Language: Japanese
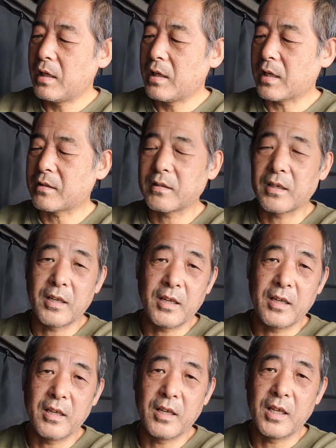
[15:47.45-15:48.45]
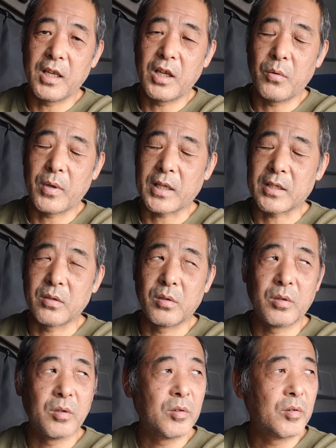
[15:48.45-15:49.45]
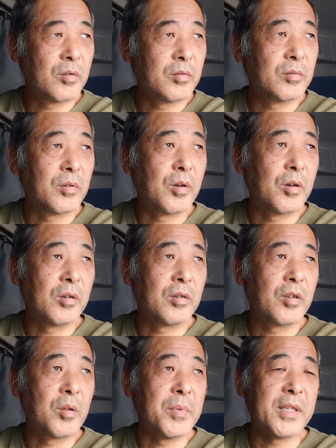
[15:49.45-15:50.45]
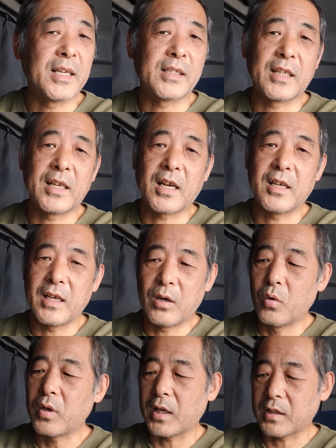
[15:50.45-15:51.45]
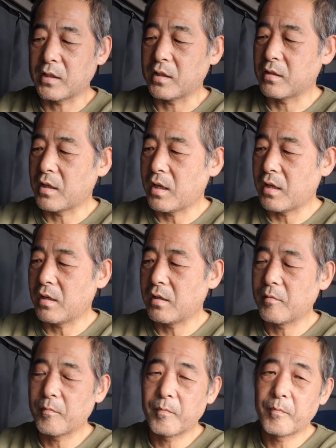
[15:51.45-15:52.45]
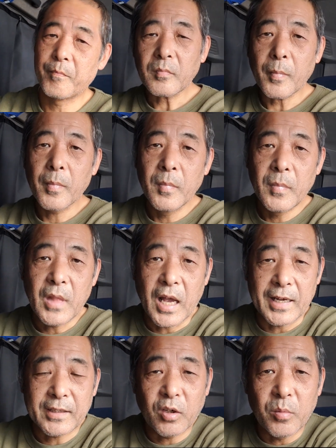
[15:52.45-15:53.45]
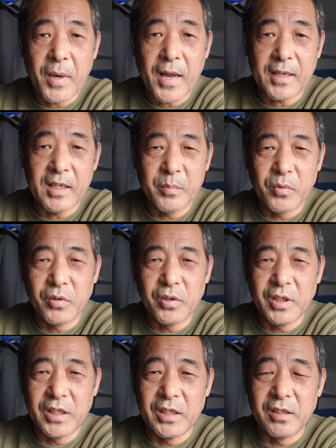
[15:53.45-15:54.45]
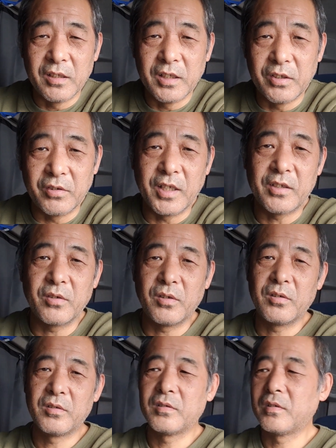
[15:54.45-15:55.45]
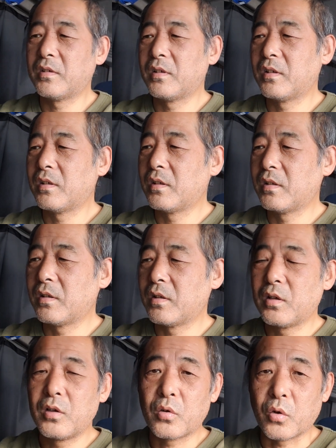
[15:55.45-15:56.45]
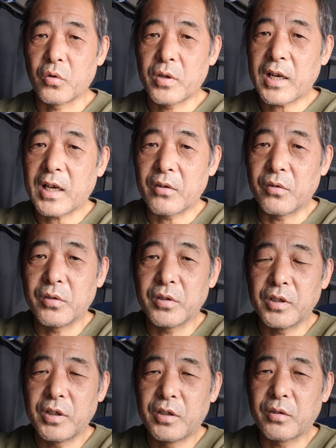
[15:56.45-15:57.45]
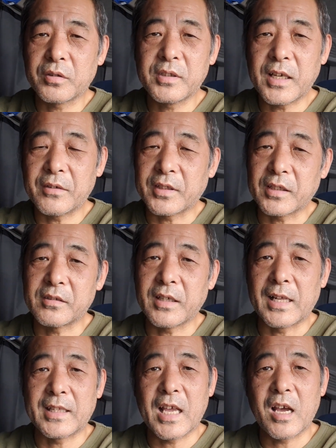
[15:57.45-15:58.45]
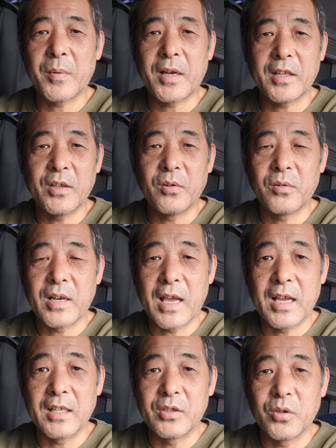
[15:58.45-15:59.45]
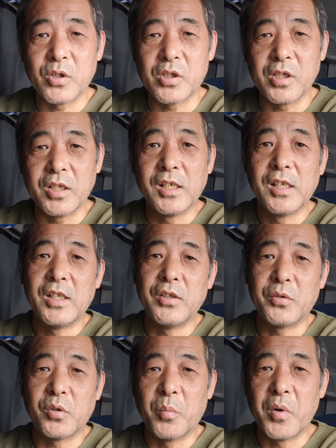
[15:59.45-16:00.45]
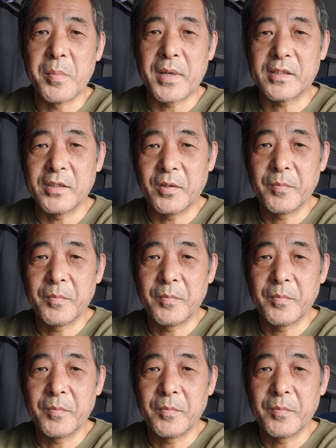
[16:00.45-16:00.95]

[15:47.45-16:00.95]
やつがね、私の見てきた中には多い方ですね。あなたの周りにもいるでしょう。この中の一つや二つ当てはまるような上司いると思います